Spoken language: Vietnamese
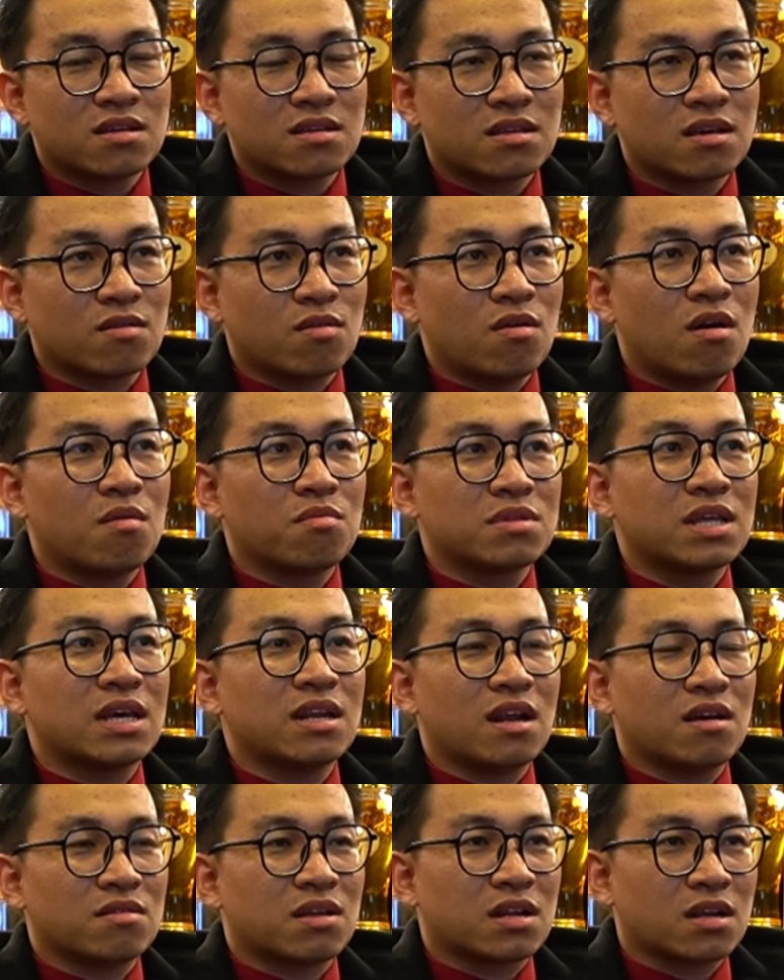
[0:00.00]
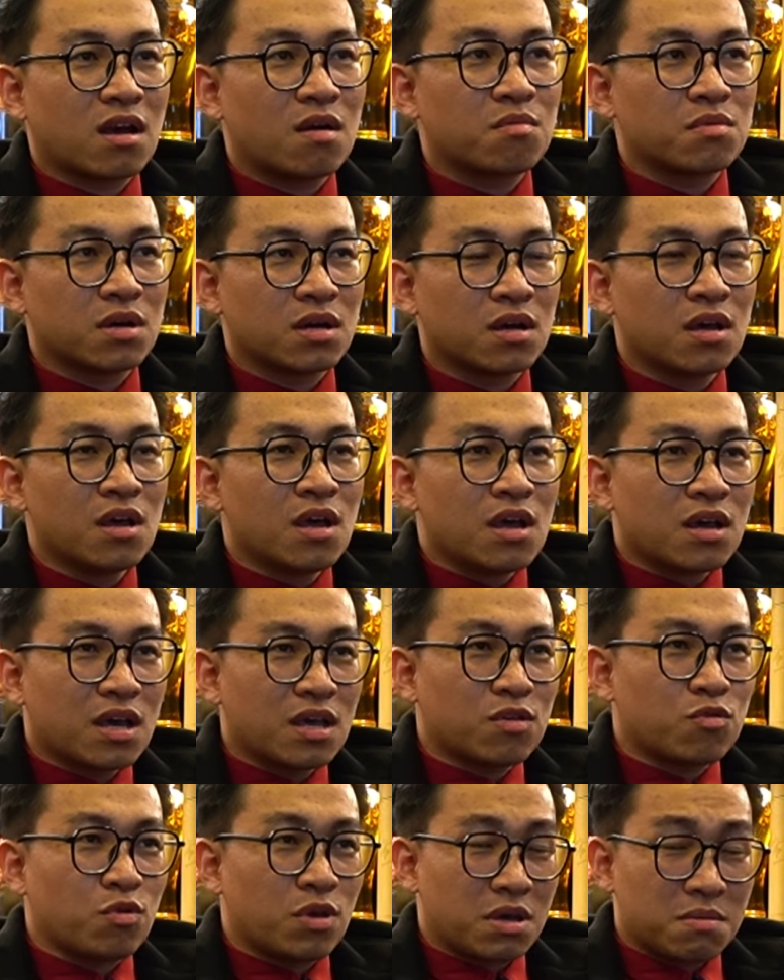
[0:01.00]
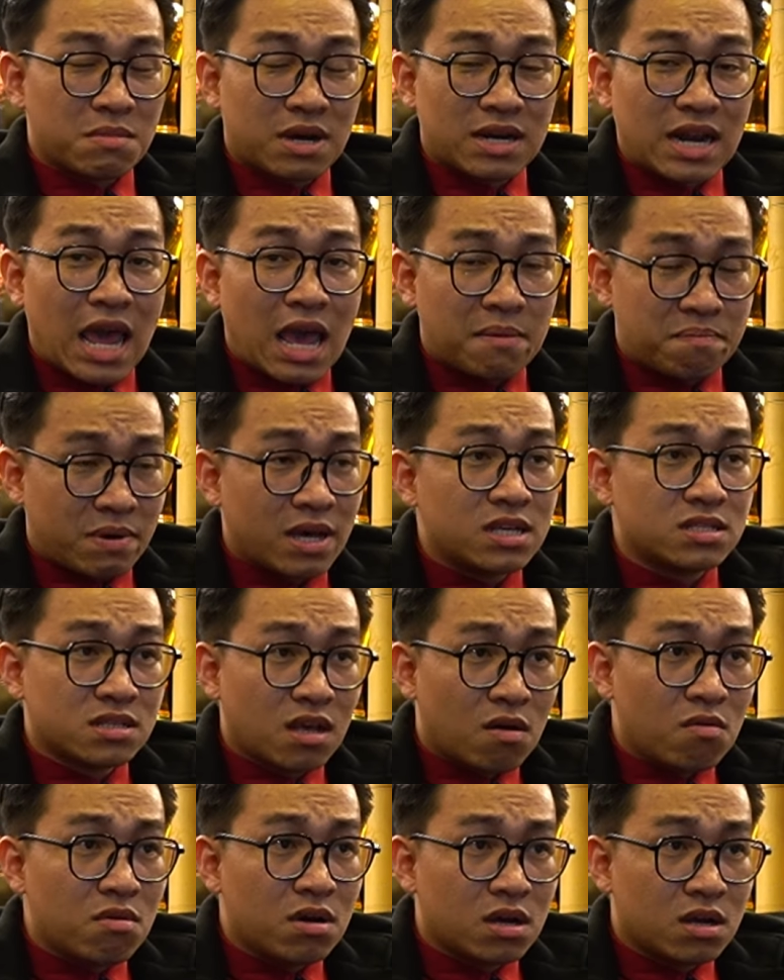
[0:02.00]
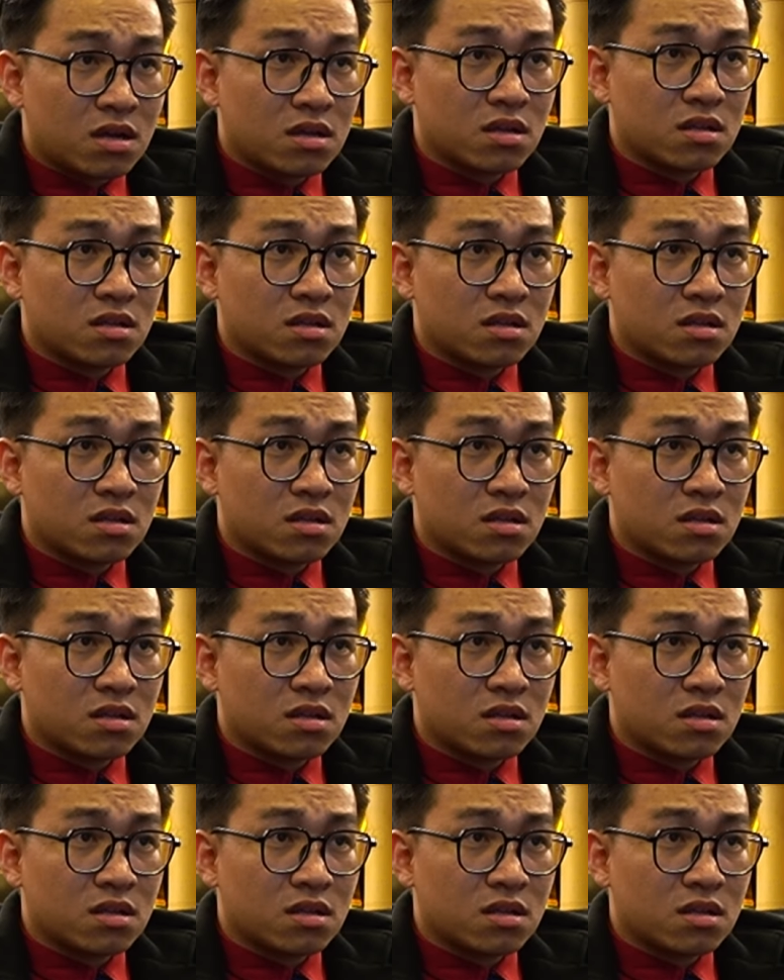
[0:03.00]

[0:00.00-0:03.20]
chứ cũng không có thể nào thành công được. Cái chuyện mà đẹp hay xấu á,